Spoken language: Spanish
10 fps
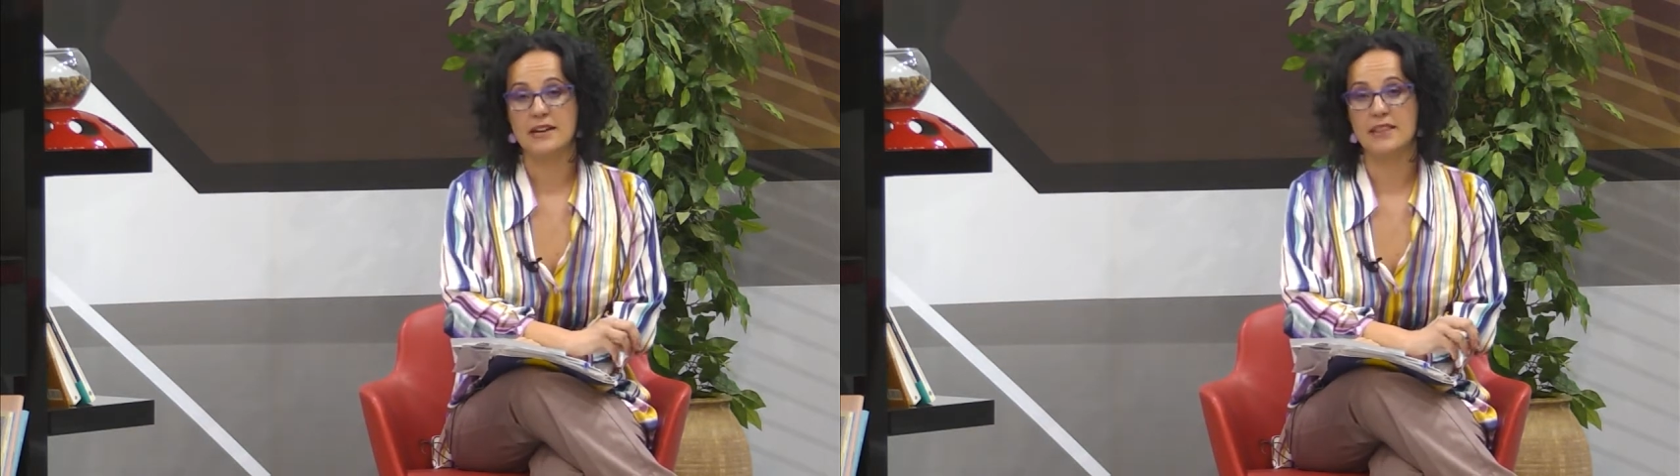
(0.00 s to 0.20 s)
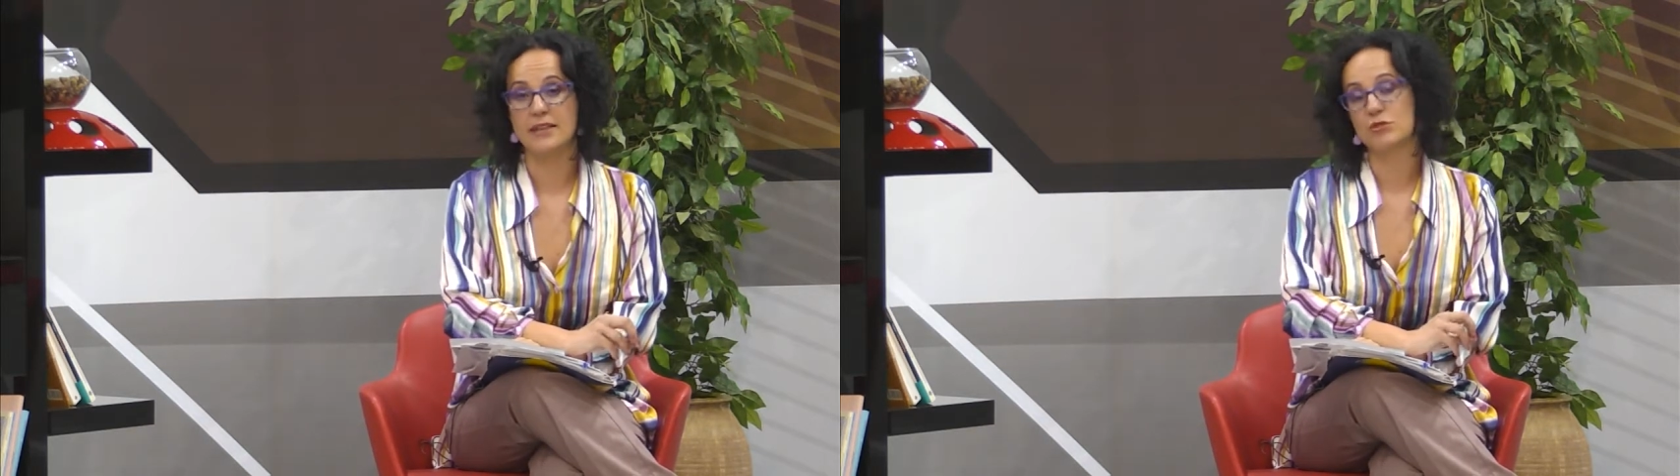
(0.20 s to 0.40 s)

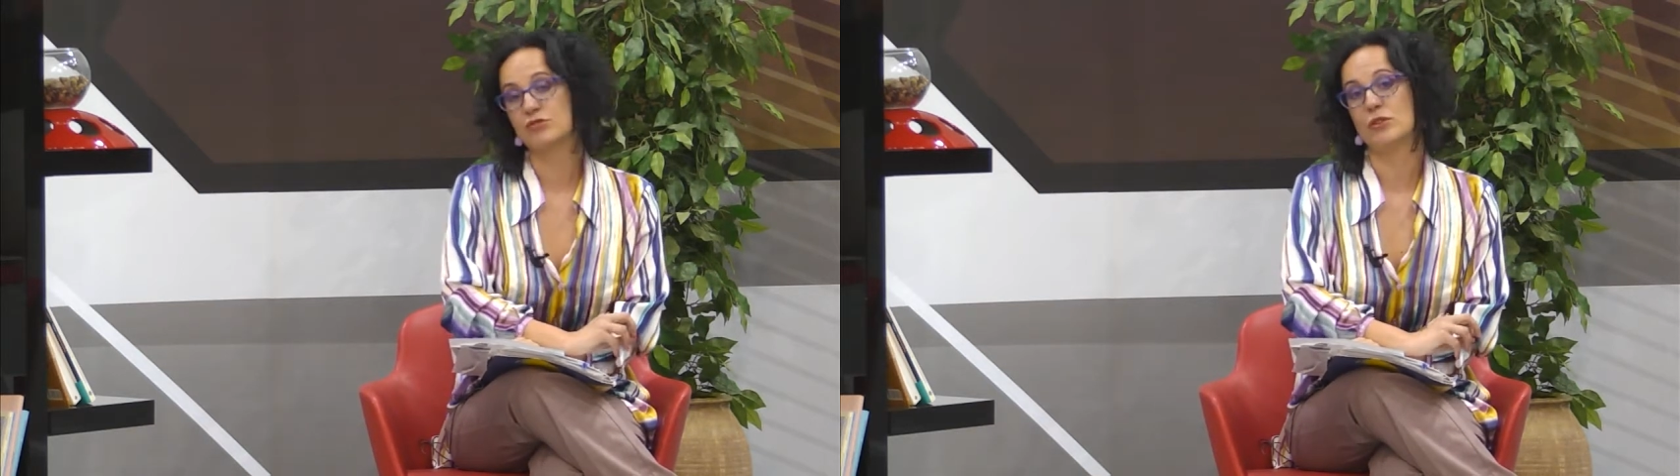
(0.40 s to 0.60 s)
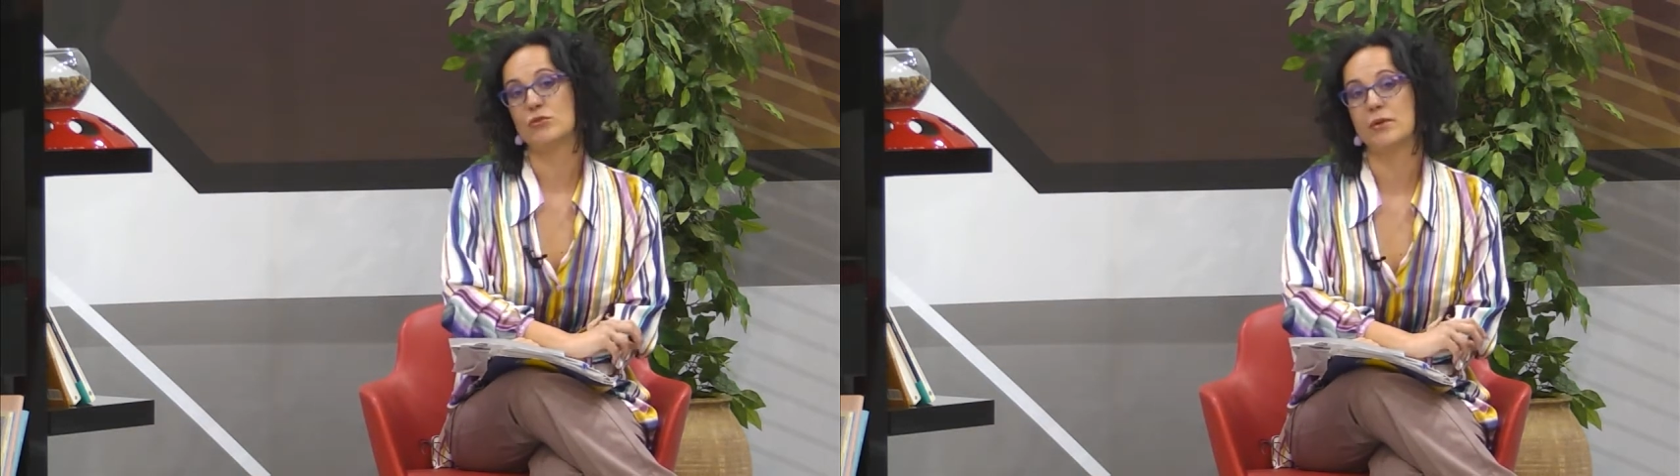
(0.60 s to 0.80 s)

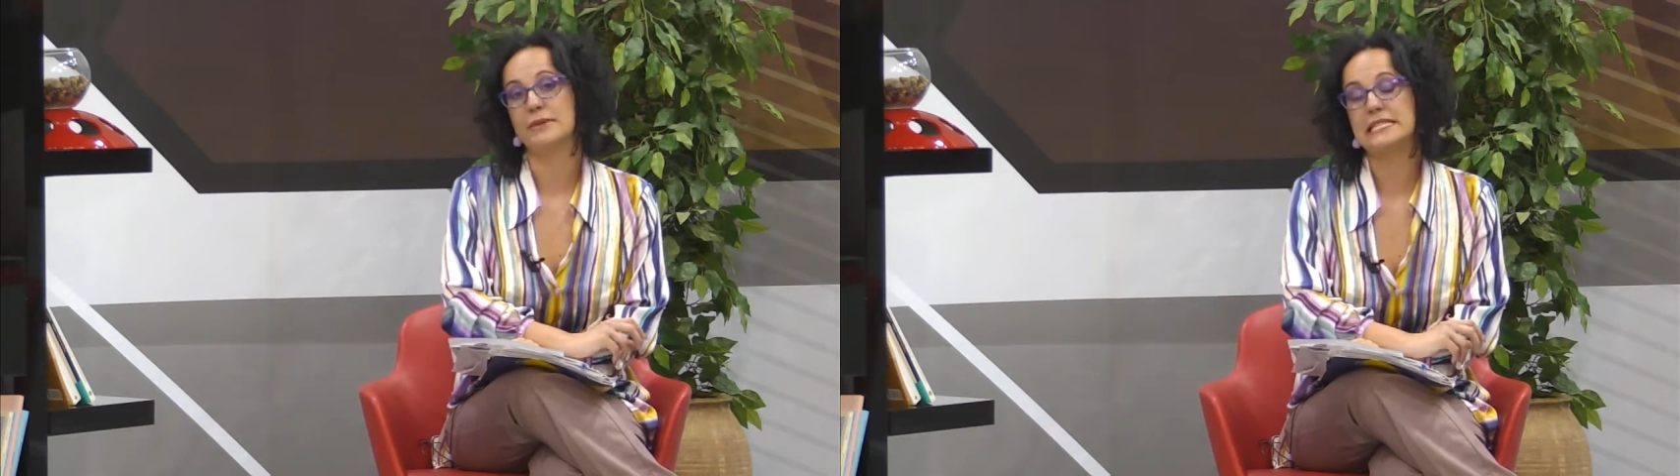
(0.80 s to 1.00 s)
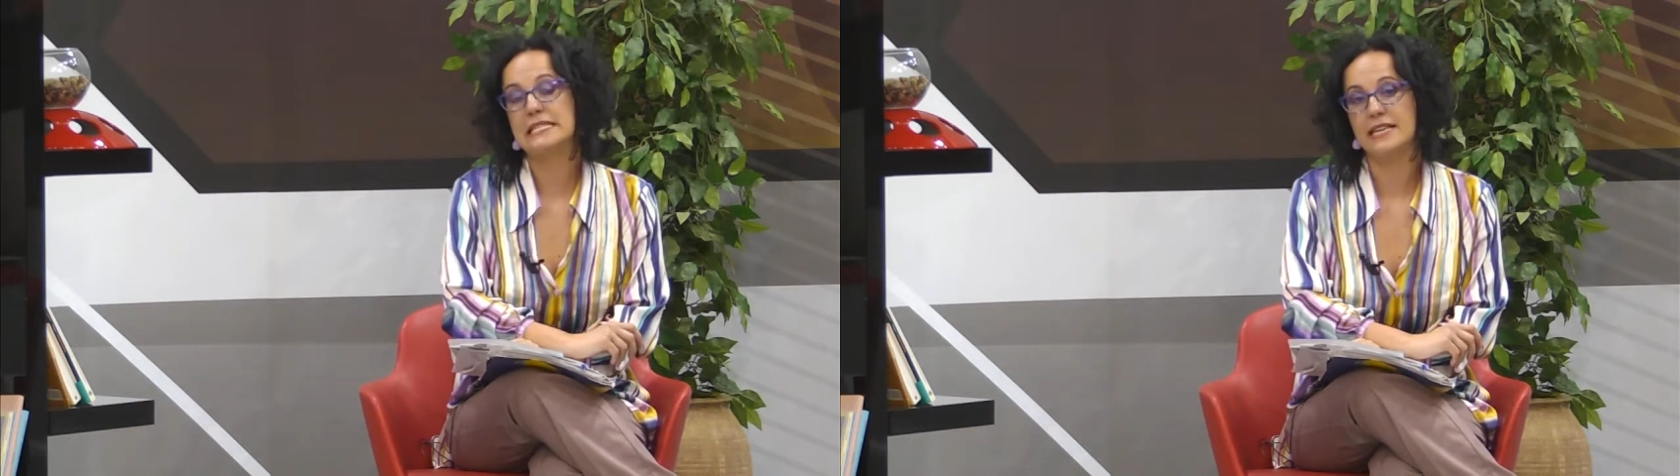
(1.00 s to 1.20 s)
realizamos una nueva
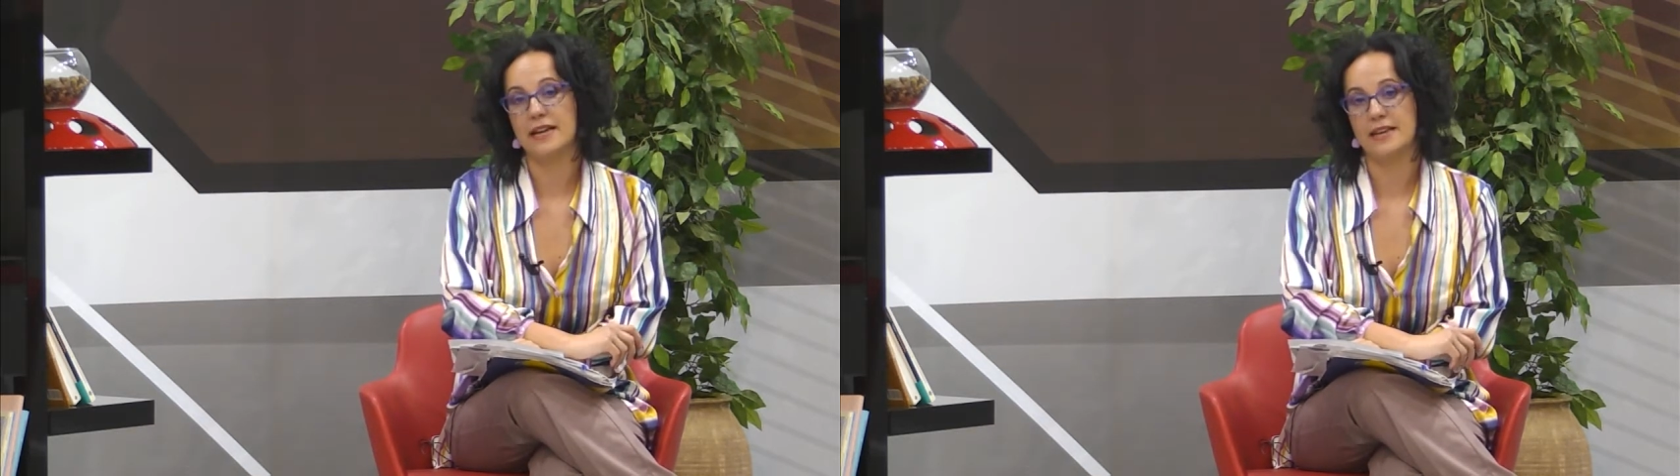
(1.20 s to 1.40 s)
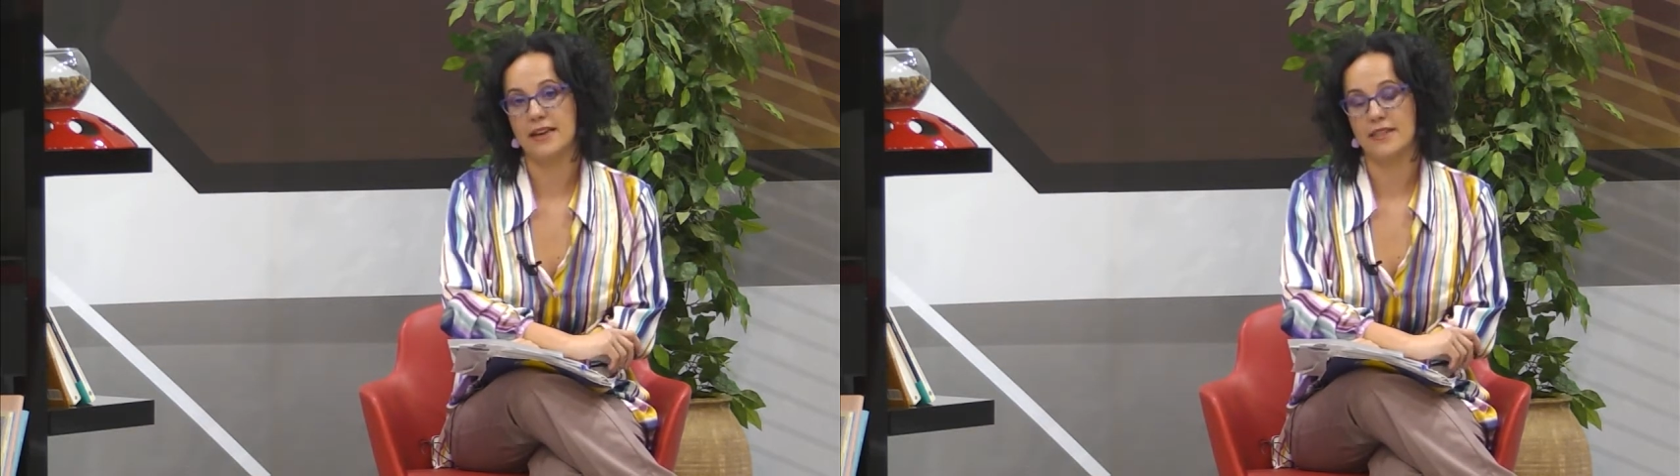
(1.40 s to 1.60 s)

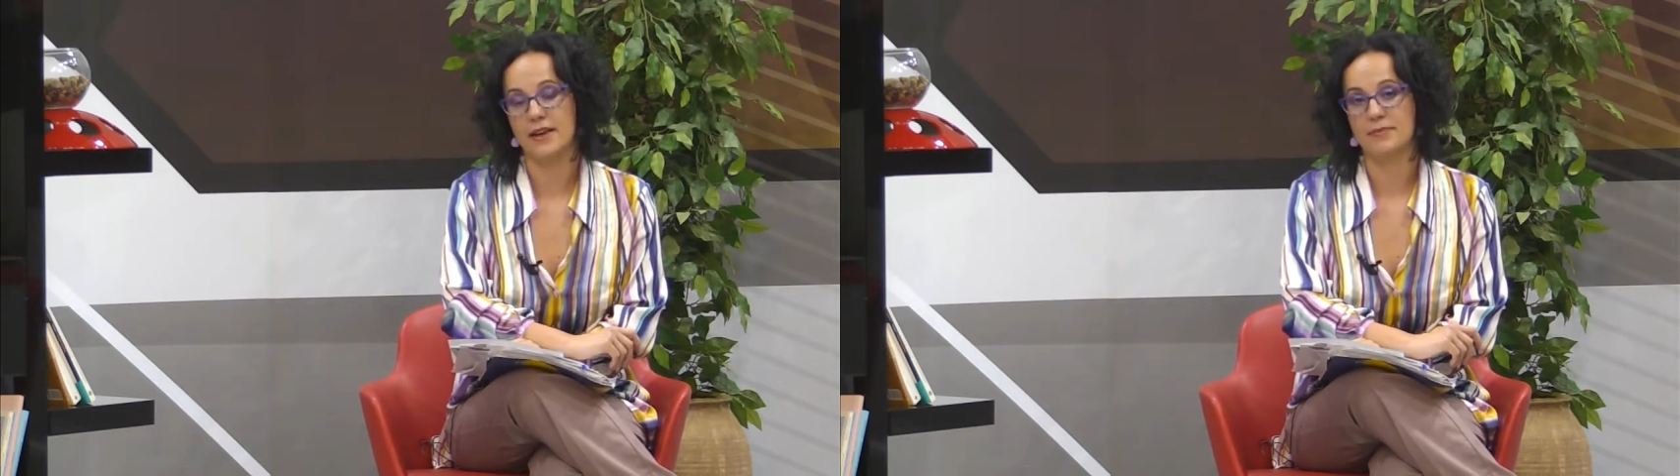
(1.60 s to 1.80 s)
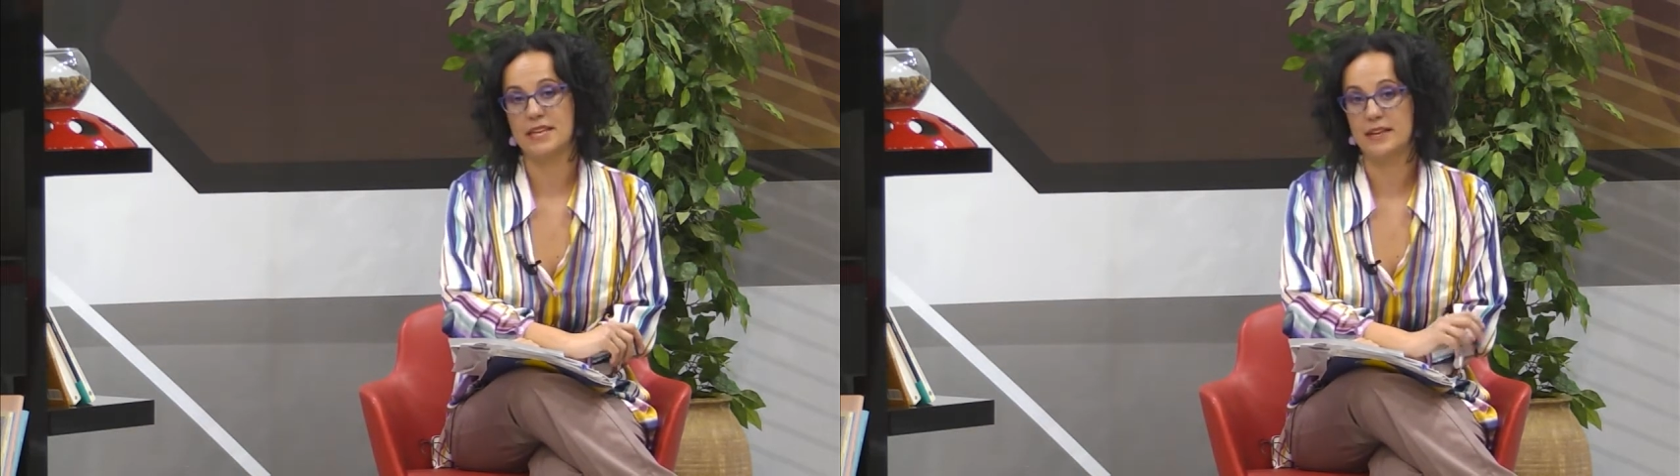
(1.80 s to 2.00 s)
visita
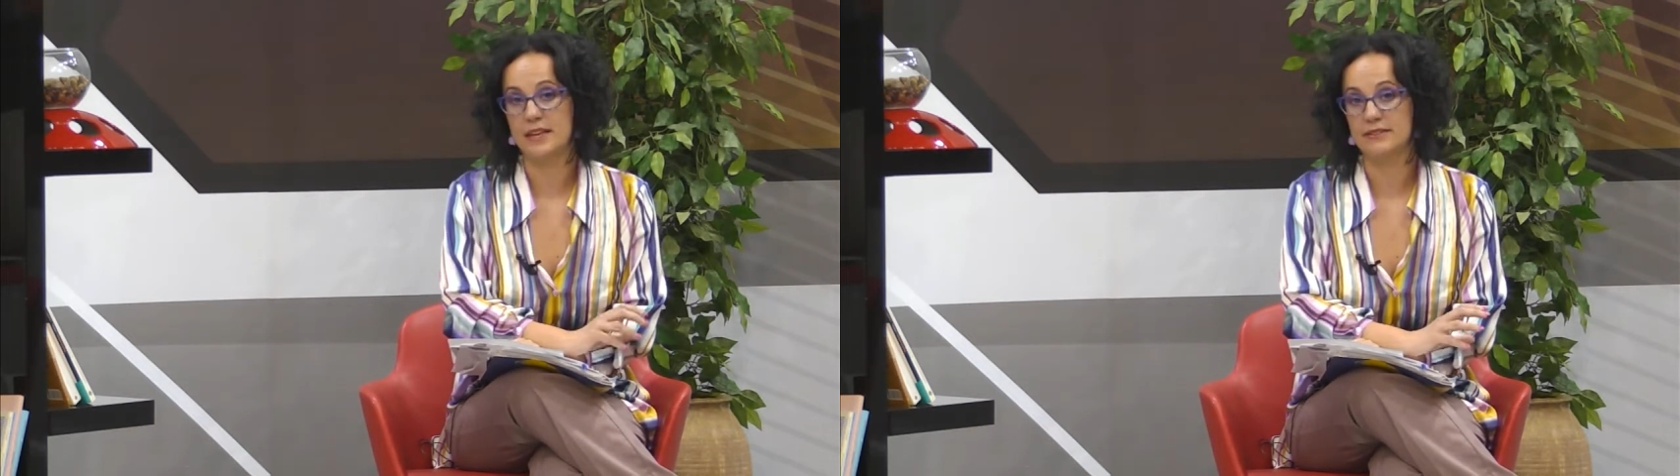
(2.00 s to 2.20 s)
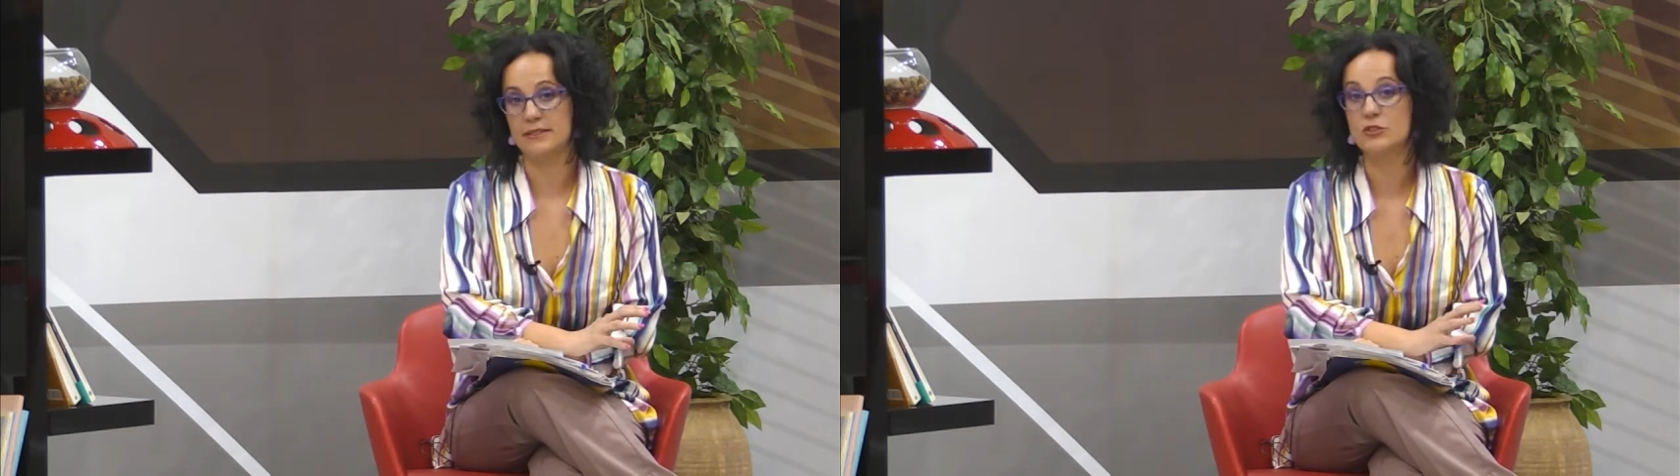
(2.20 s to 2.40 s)
guiada eh,